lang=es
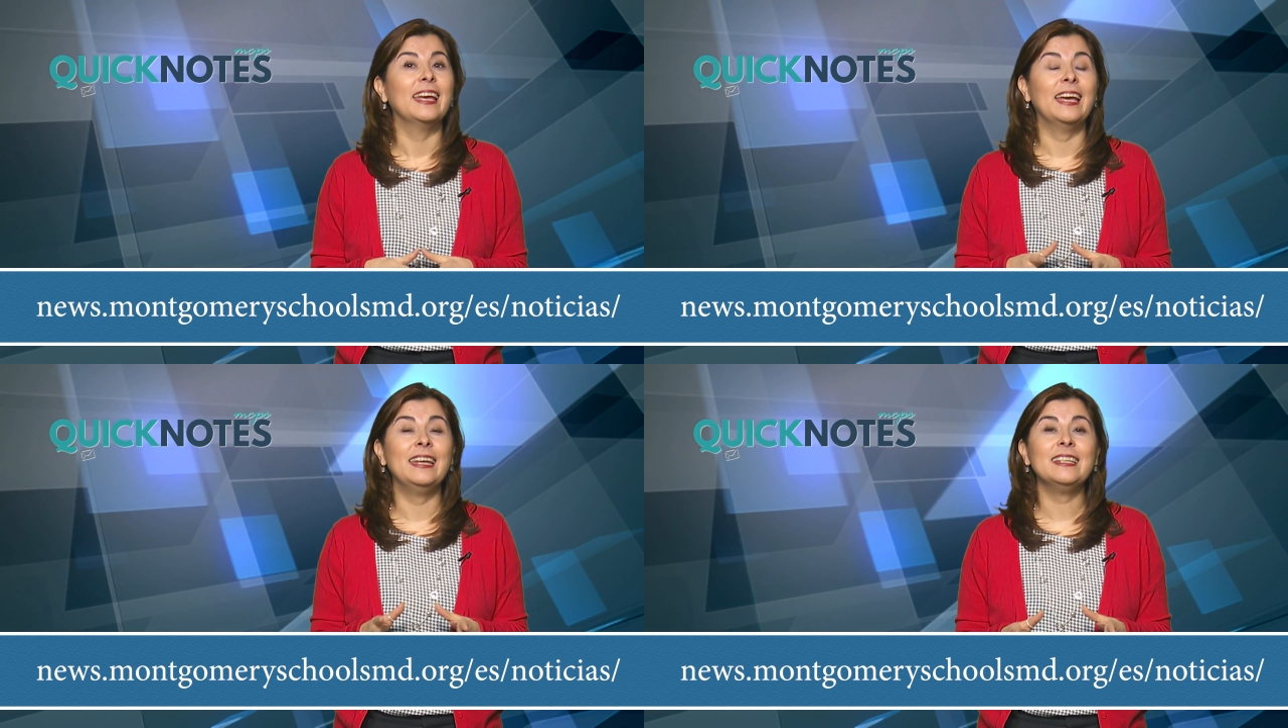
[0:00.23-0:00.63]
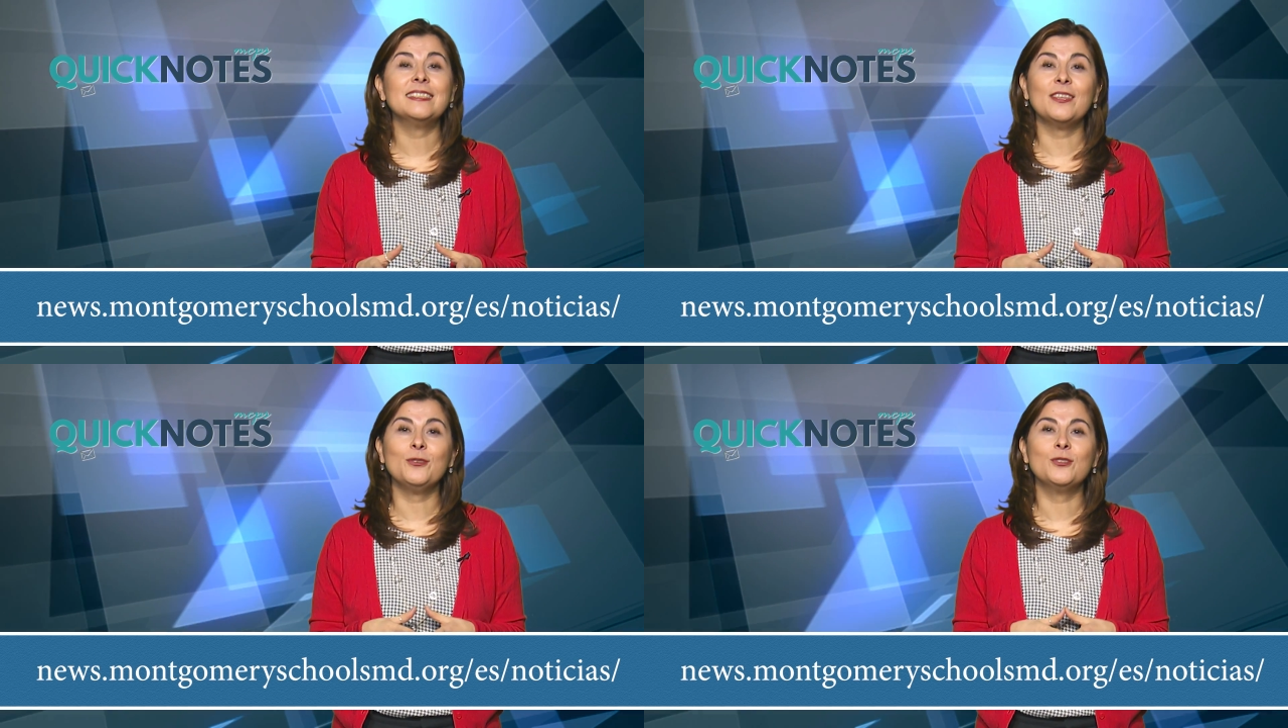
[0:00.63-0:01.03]
En
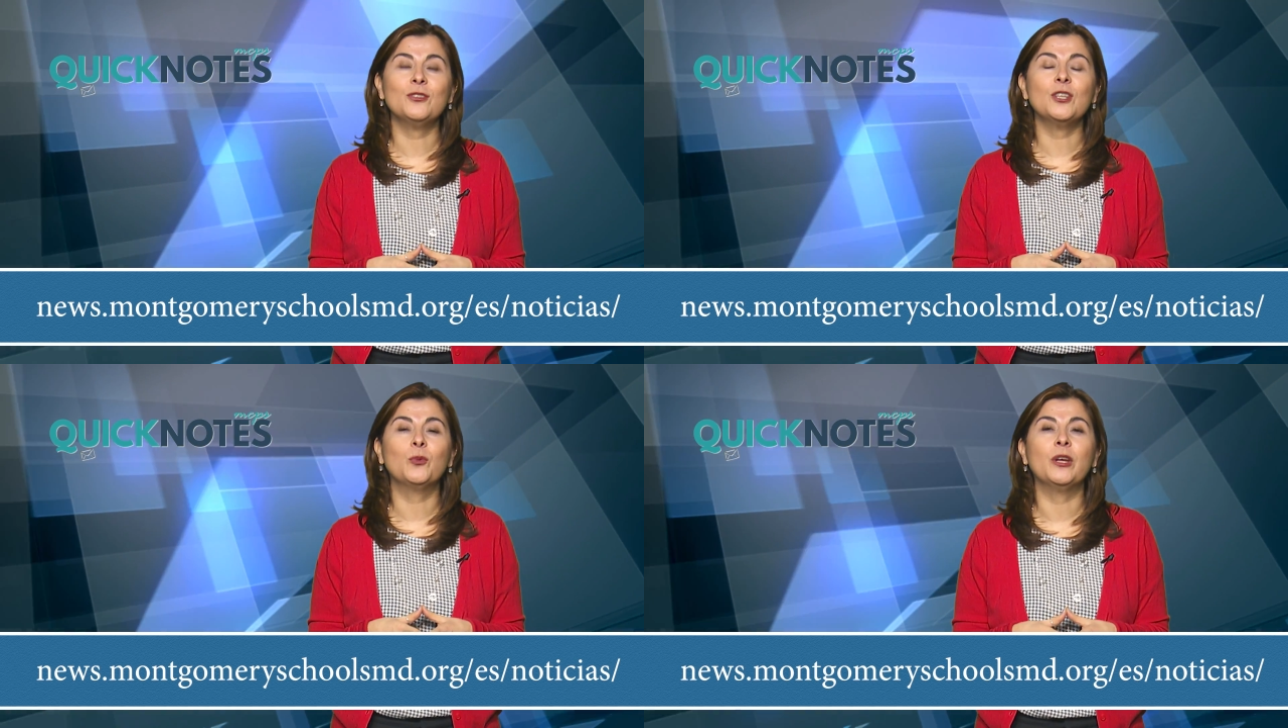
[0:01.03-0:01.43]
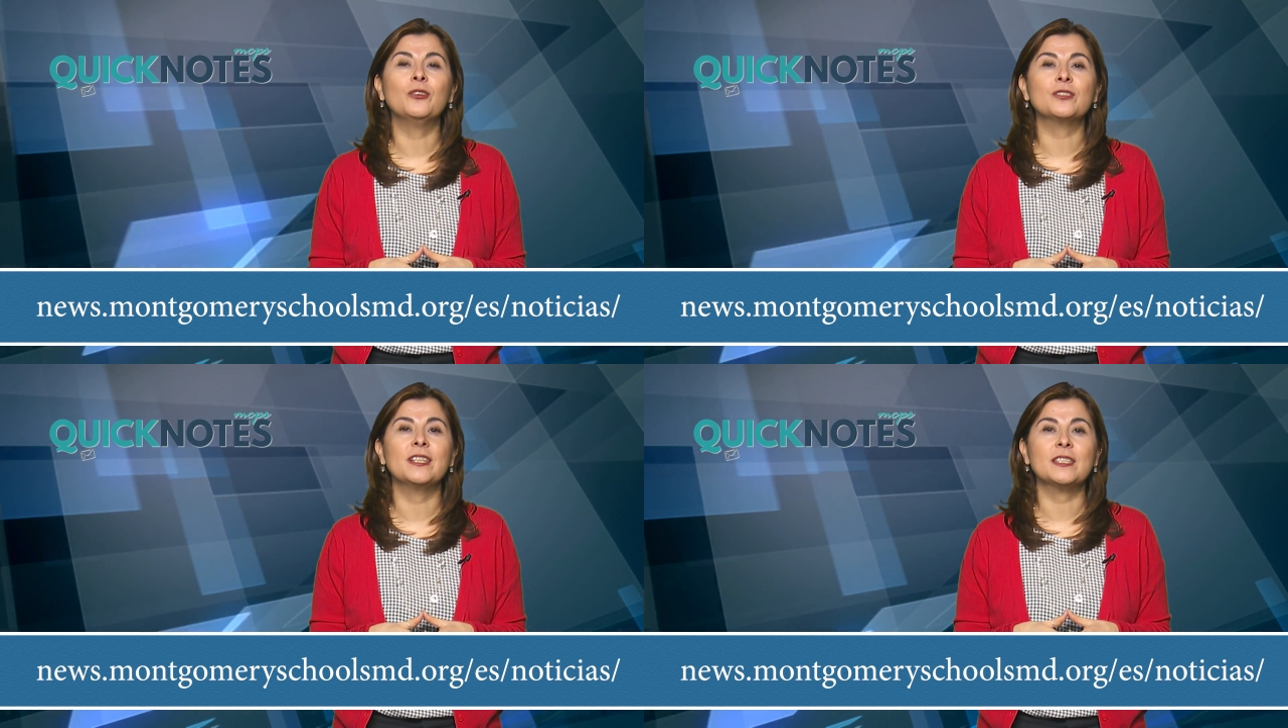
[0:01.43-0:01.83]
esta edición de
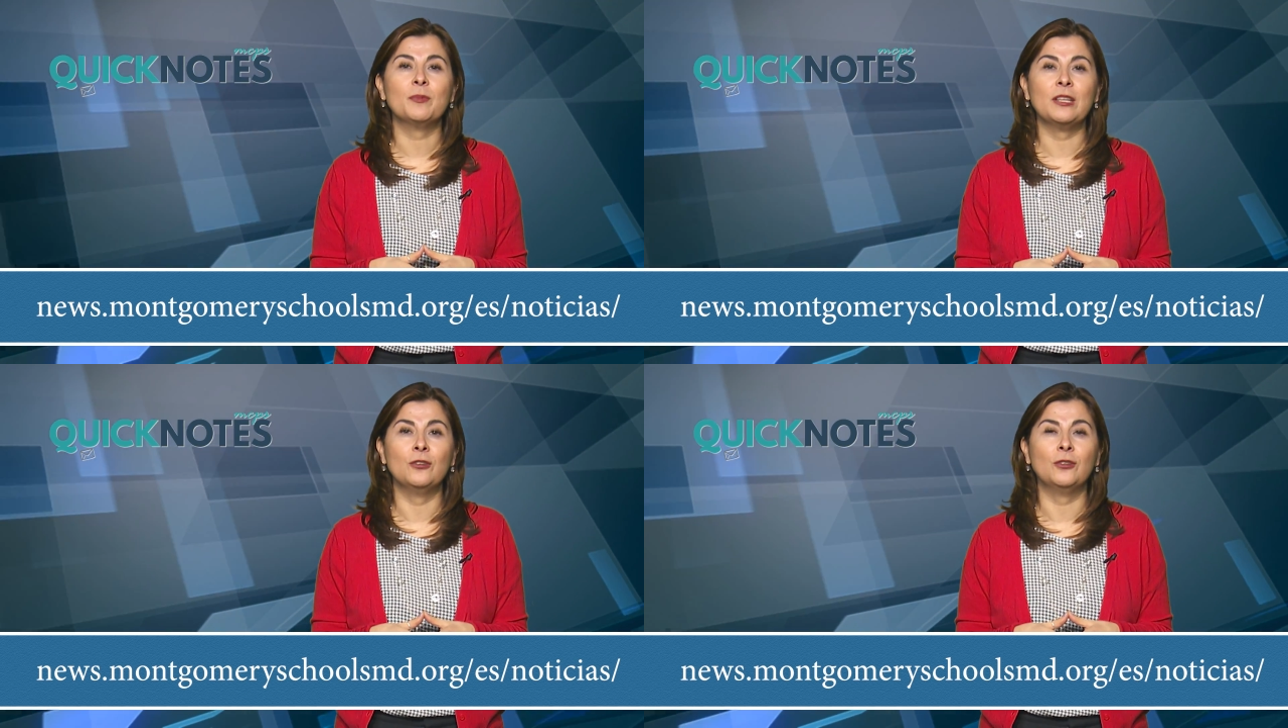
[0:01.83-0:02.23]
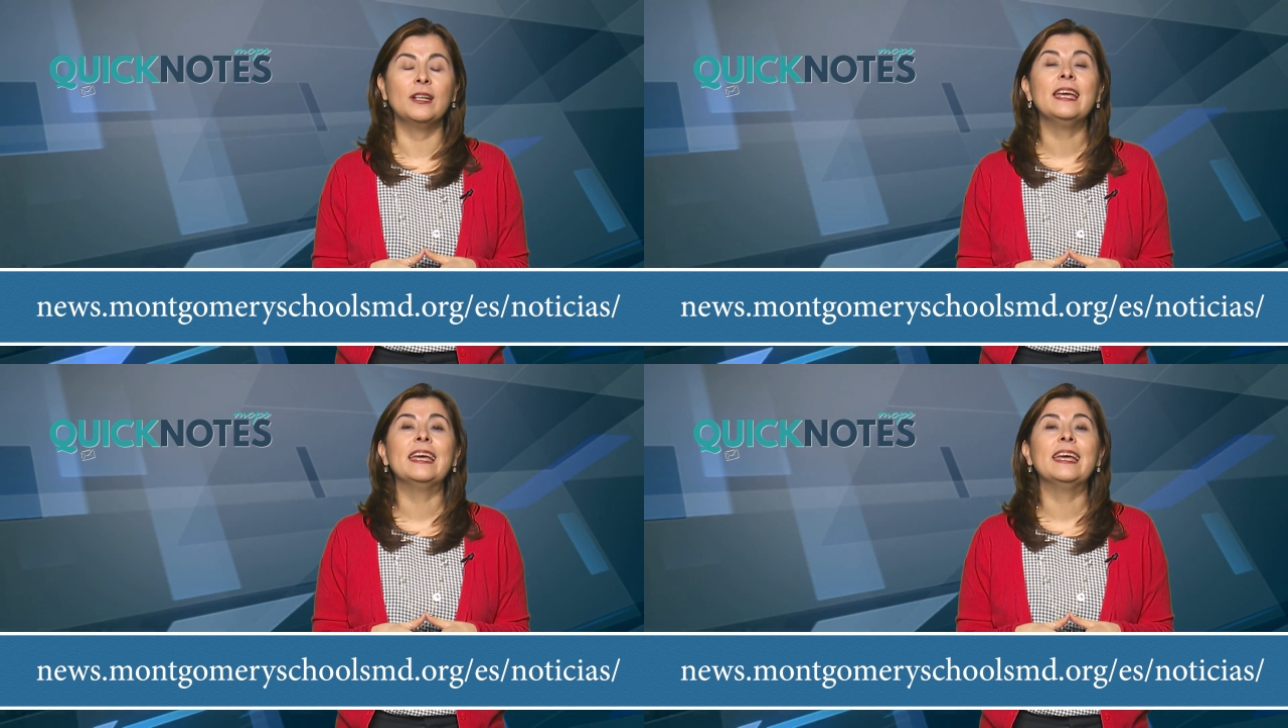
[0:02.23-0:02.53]
Quicknos en español,